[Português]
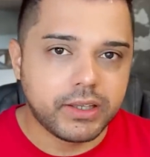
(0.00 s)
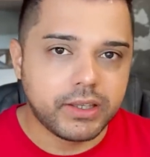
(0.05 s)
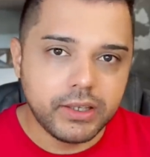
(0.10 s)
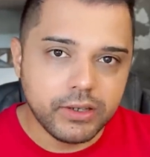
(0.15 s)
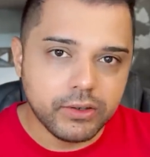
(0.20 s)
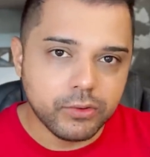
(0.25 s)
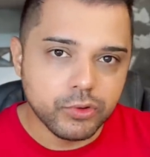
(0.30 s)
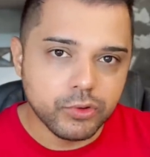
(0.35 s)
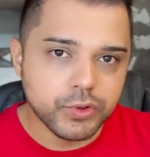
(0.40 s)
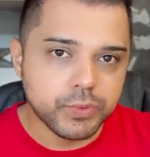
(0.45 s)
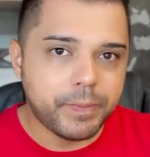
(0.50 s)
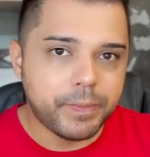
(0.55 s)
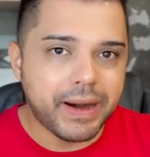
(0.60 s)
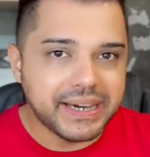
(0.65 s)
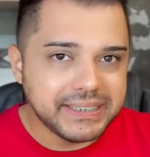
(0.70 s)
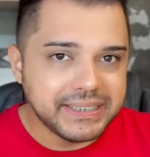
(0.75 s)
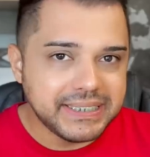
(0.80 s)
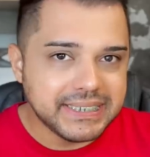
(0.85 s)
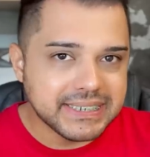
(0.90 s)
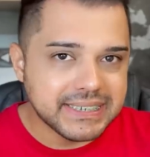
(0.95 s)
que os
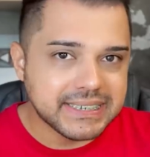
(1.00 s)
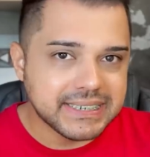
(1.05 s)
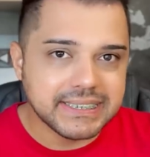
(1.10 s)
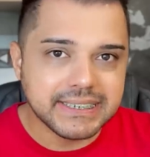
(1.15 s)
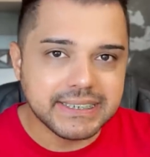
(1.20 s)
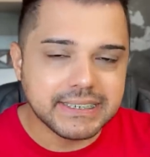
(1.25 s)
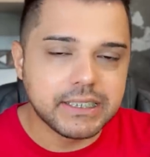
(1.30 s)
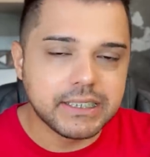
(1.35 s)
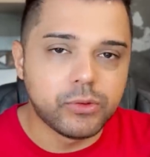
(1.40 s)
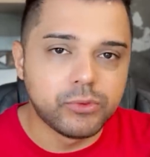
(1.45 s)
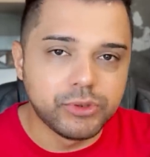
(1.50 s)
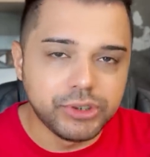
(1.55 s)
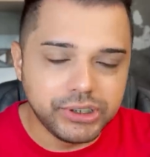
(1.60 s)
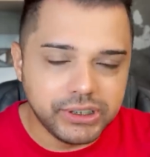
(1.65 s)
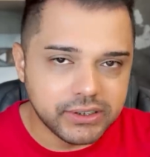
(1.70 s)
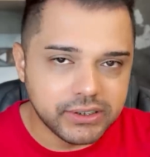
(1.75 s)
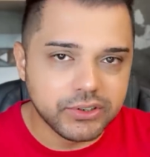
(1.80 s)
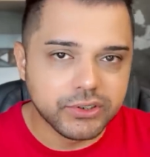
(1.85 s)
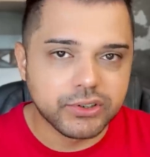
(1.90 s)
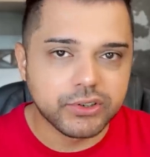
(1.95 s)
países estão
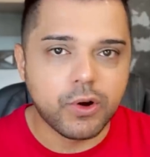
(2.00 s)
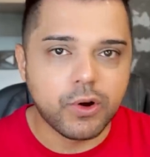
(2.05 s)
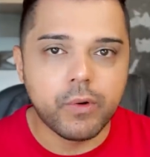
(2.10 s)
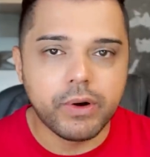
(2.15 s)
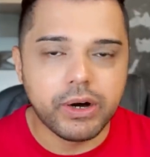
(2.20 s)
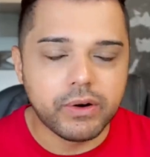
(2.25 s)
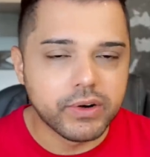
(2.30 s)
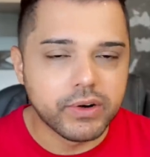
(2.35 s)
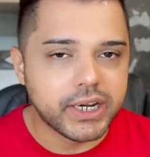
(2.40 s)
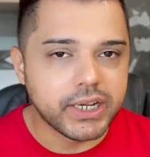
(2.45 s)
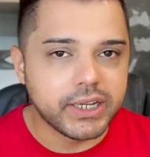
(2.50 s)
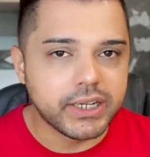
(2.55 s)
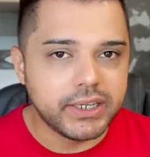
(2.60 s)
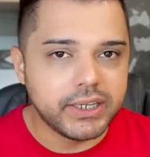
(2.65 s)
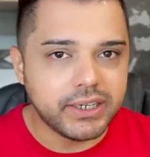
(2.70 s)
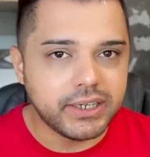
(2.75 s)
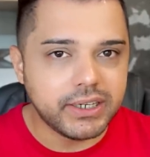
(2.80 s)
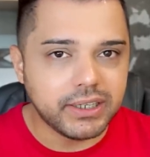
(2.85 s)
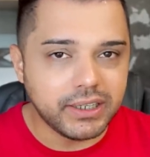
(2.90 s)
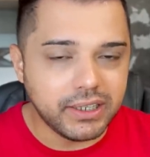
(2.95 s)
unidos com a
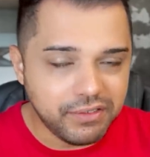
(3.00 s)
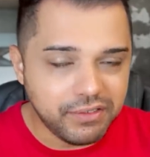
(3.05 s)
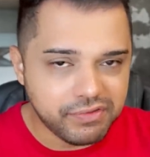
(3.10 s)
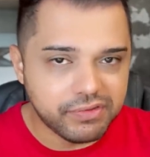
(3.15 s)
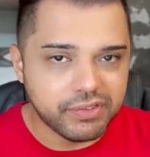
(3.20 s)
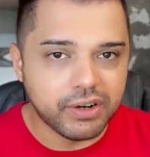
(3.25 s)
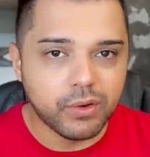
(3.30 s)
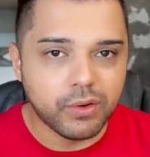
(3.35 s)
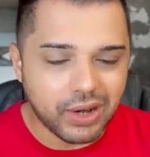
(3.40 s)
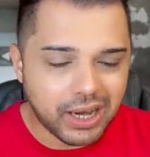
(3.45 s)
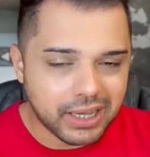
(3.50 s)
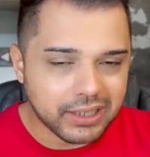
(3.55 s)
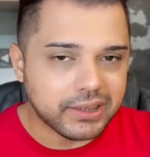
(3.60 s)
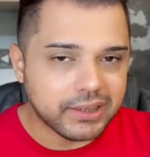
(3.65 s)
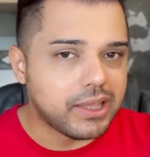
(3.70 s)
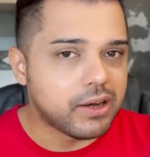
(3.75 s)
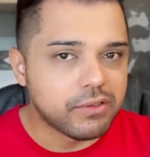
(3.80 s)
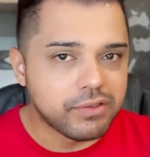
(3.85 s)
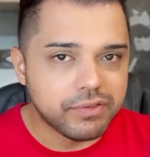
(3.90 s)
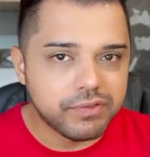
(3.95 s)
Ucrânia e vão
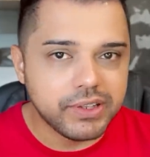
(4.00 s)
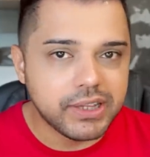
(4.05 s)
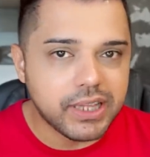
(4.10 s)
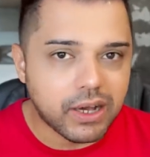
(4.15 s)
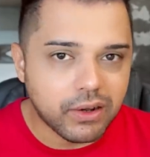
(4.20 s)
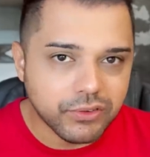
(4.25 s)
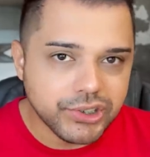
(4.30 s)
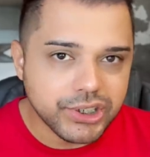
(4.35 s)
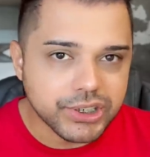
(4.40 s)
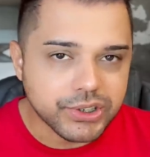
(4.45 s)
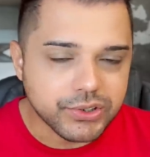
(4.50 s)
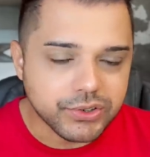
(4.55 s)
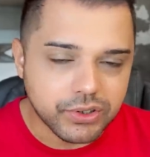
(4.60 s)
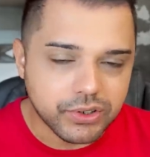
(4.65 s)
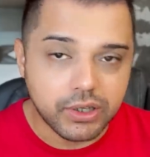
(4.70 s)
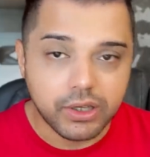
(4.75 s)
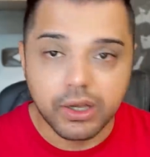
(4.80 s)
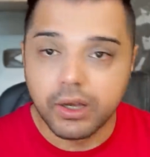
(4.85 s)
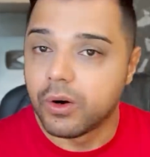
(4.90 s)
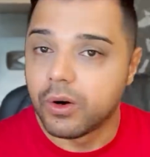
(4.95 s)
até o final
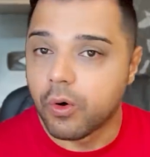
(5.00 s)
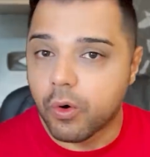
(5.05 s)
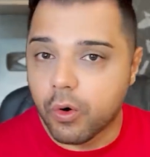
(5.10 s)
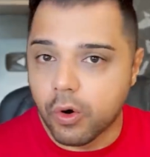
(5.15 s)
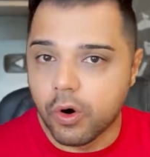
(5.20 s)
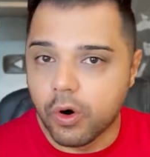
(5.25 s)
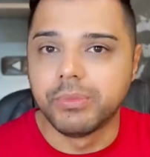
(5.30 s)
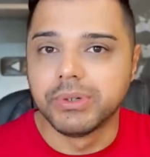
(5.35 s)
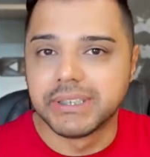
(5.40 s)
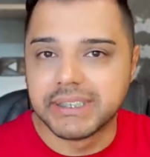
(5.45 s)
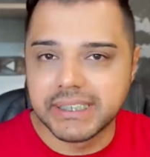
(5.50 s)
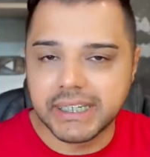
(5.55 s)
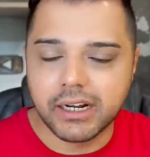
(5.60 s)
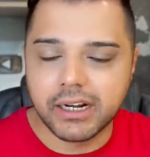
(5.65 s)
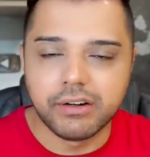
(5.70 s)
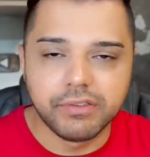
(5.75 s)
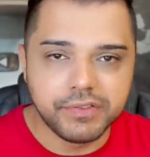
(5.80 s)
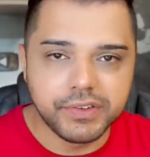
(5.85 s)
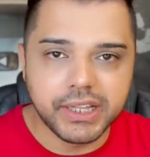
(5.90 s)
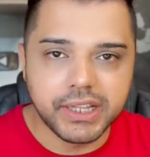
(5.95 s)
disso. Como
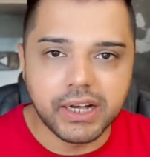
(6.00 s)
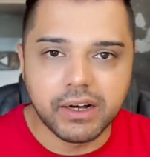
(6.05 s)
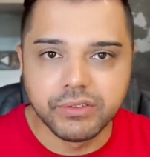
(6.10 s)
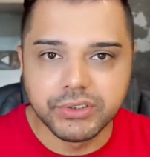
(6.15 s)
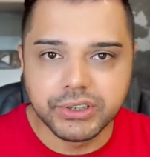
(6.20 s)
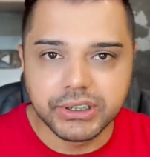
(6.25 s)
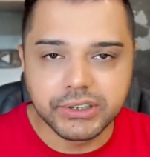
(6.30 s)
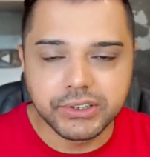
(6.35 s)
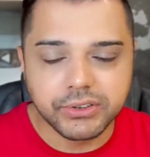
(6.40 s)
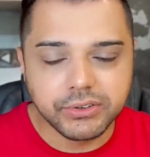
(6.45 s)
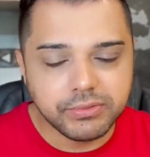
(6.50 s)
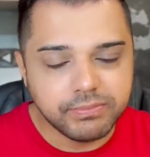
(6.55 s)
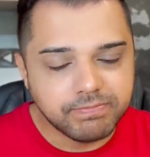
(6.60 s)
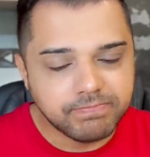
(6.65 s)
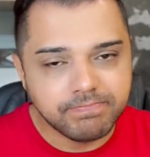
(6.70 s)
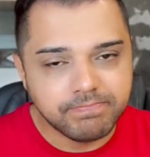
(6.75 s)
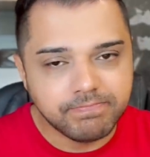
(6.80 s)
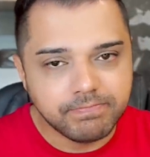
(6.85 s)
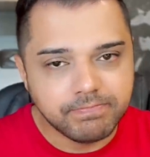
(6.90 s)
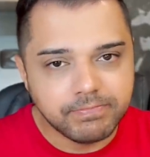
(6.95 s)
será o final disso?
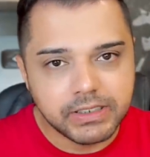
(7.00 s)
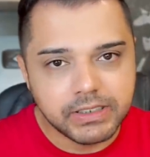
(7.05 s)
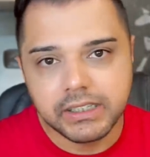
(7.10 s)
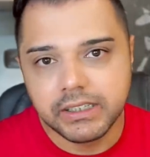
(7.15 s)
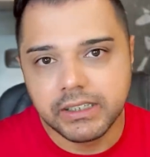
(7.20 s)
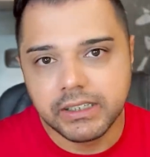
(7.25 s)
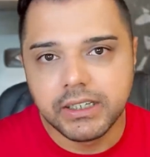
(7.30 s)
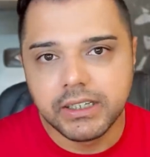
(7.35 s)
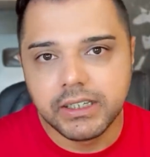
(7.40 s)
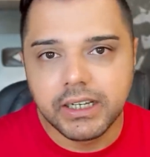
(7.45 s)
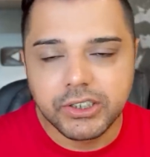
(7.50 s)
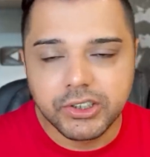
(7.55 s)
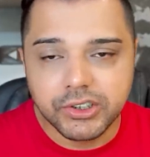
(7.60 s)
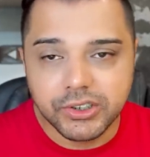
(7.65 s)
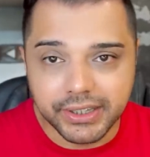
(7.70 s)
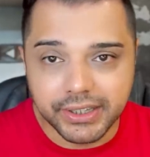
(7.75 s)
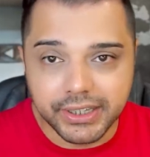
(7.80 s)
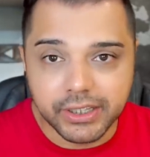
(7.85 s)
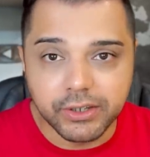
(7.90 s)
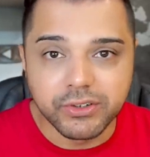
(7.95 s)

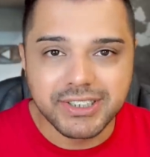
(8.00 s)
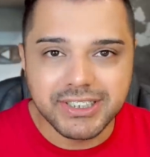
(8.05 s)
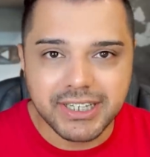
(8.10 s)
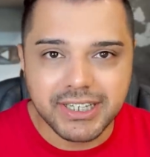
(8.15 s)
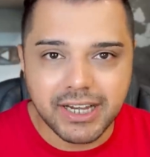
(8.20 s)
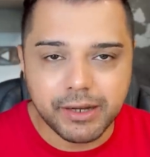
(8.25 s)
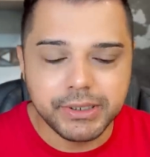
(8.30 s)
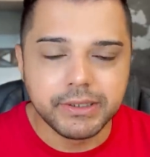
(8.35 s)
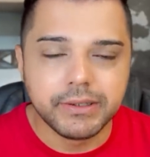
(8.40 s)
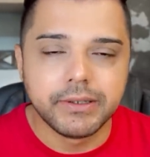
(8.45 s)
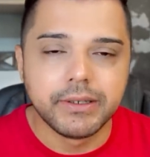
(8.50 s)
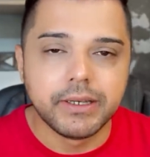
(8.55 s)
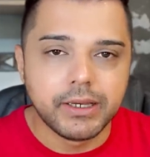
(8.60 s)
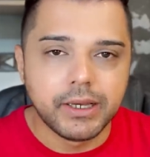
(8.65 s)
Só Deus sabe.